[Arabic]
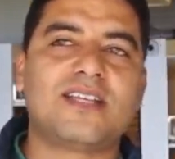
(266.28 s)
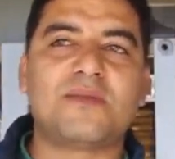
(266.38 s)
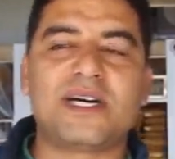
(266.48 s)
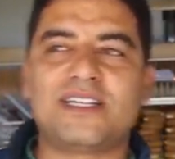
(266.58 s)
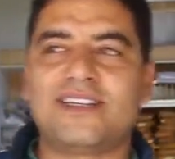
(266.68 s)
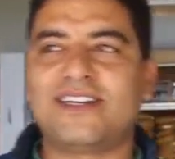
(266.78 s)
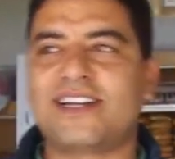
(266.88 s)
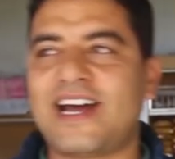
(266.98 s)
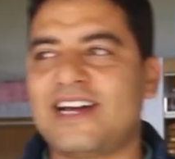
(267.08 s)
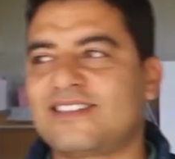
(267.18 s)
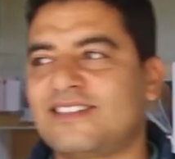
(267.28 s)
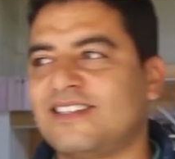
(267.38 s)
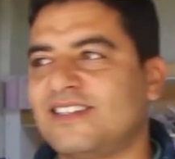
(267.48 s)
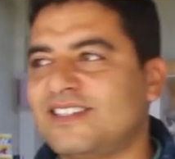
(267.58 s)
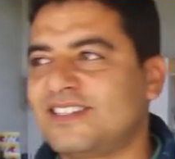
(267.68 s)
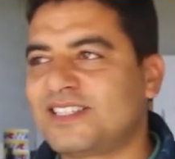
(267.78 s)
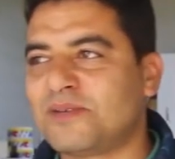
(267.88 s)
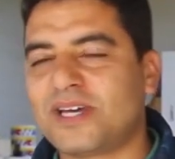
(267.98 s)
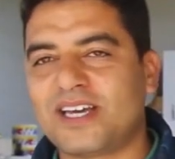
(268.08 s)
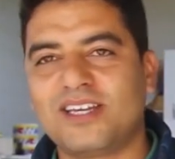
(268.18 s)
ضمان راحه
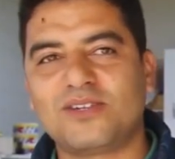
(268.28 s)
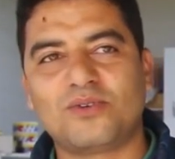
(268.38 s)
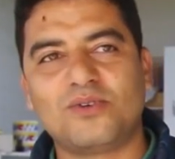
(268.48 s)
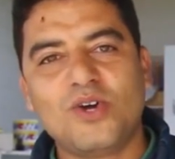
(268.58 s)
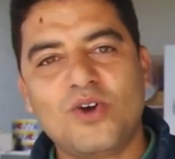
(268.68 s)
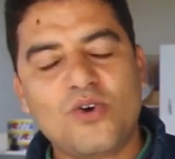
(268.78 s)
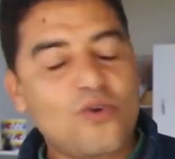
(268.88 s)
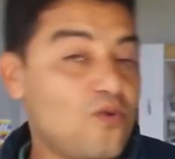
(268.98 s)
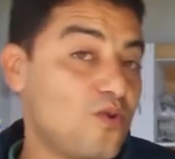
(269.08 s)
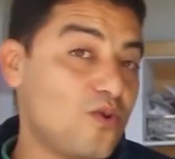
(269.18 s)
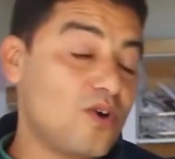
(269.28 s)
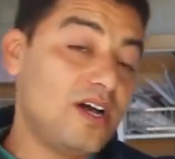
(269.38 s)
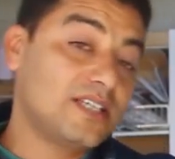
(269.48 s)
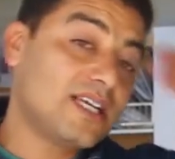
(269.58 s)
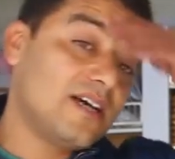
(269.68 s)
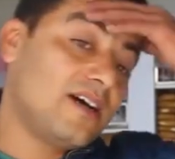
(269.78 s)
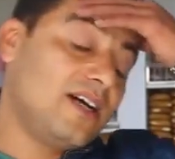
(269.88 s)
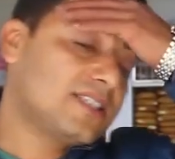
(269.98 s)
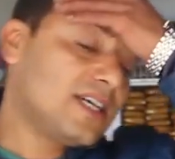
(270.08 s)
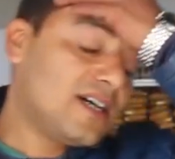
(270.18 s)
الزبائن وحتى
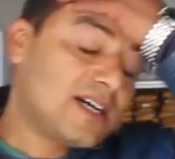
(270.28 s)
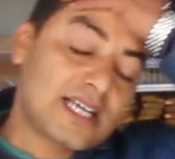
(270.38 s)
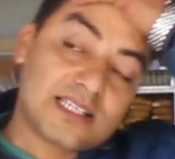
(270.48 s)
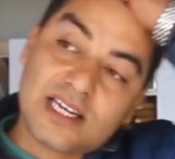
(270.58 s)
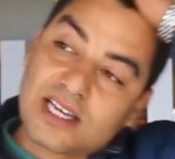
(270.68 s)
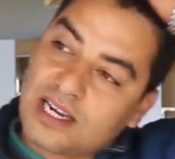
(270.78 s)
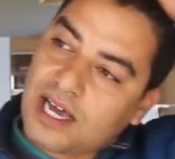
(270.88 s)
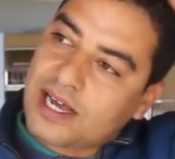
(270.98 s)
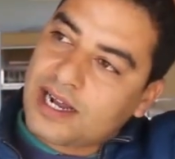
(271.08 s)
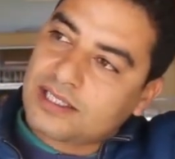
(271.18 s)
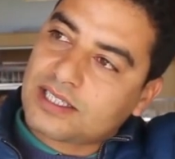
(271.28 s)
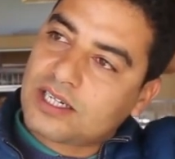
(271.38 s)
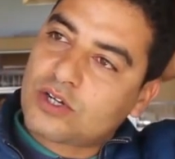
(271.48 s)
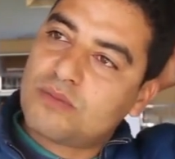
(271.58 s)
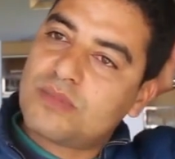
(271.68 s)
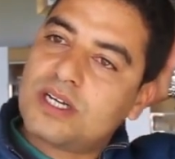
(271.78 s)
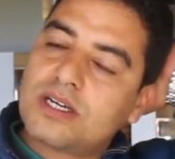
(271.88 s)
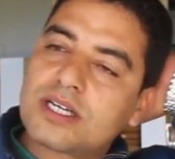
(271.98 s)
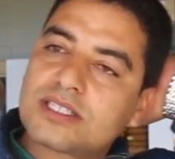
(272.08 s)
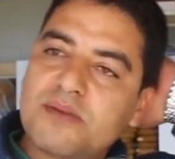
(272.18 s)
حتى كذلك الاراء
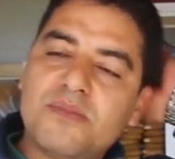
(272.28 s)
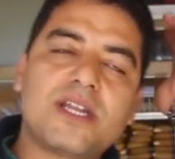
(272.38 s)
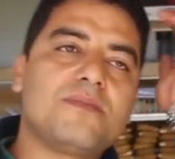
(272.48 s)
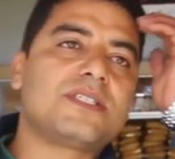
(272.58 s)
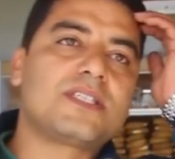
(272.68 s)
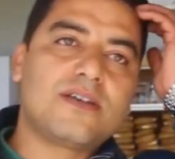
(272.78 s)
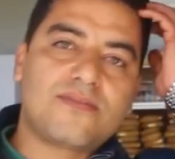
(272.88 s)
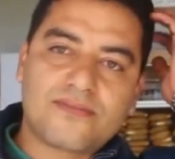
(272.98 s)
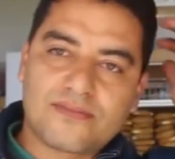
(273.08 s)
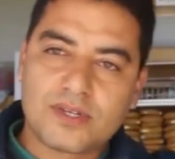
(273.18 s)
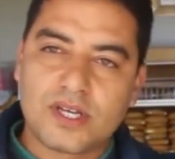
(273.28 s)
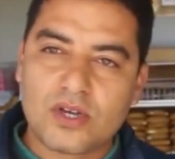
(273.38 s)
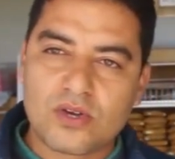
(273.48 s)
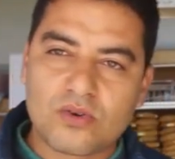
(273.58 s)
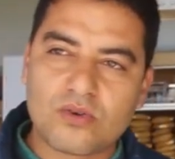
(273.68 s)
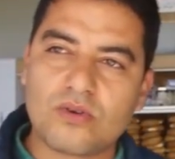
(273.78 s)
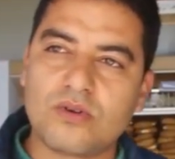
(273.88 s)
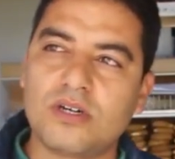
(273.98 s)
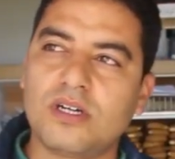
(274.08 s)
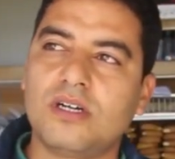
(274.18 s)
ديالكم كتهمنا بزاف
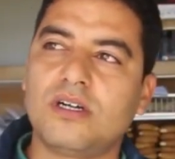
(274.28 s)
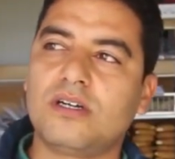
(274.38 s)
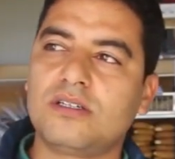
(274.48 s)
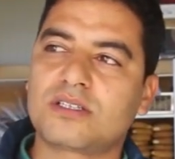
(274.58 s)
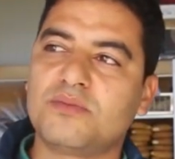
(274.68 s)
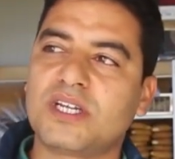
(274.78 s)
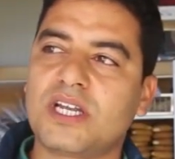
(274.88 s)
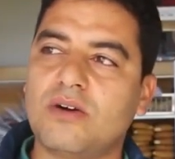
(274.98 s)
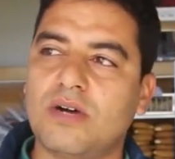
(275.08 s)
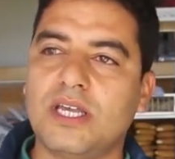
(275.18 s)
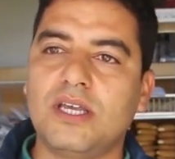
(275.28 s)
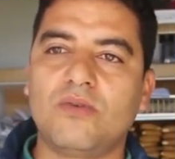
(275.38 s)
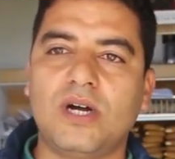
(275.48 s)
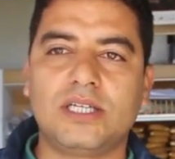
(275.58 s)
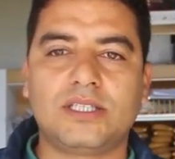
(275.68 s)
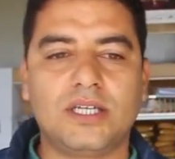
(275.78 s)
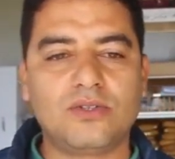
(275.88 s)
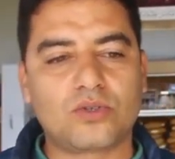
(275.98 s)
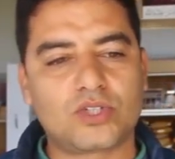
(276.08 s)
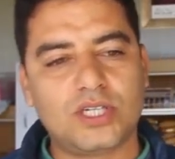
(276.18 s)
ونتمنوا اي واحد
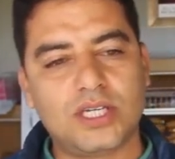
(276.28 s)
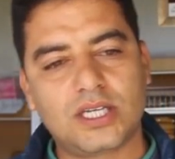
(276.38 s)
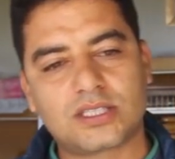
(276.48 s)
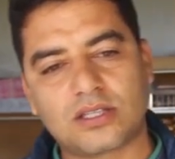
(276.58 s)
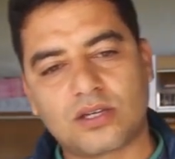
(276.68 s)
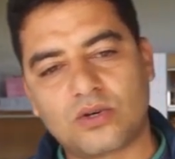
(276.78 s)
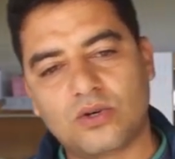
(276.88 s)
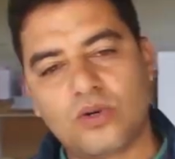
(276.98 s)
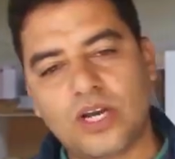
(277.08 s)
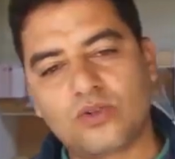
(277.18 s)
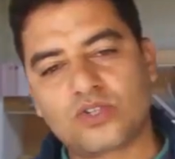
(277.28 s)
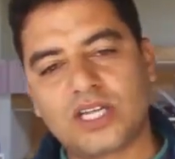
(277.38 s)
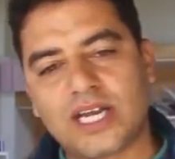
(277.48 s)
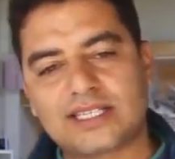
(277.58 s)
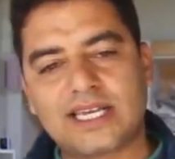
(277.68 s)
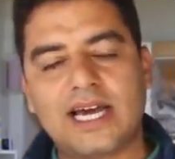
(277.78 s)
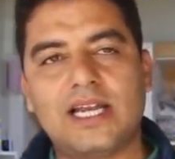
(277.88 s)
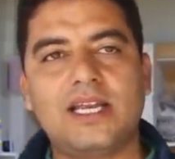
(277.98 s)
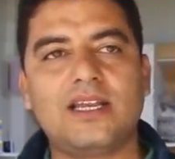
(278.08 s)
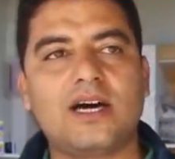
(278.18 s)
عنده شي تدخل ولا عنده شي نصيحه
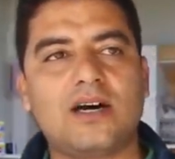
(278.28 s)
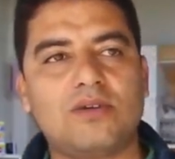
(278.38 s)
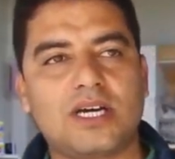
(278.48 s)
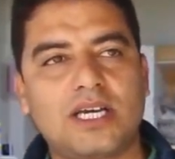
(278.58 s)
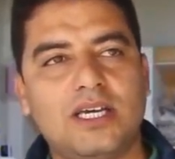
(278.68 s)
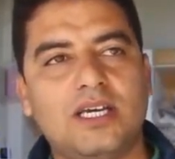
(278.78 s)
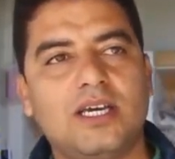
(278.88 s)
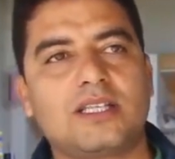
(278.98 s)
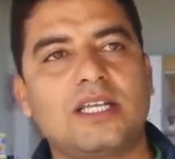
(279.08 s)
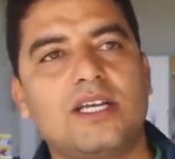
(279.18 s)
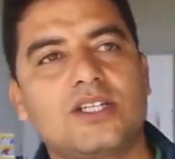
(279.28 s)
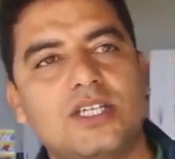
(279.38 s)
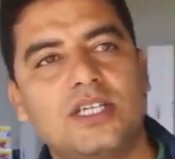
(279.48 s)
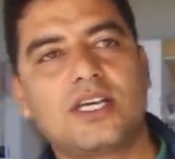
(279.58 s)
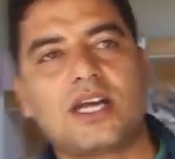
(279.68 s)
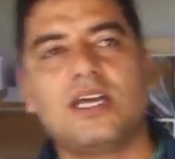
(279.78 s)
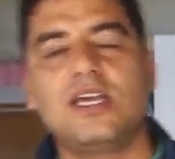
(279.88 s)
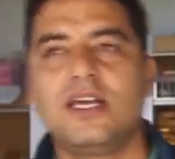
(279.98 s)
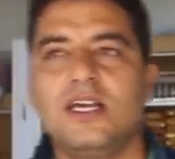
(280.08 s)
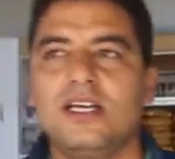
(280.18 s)
لينا ولا غيعطينا شي راي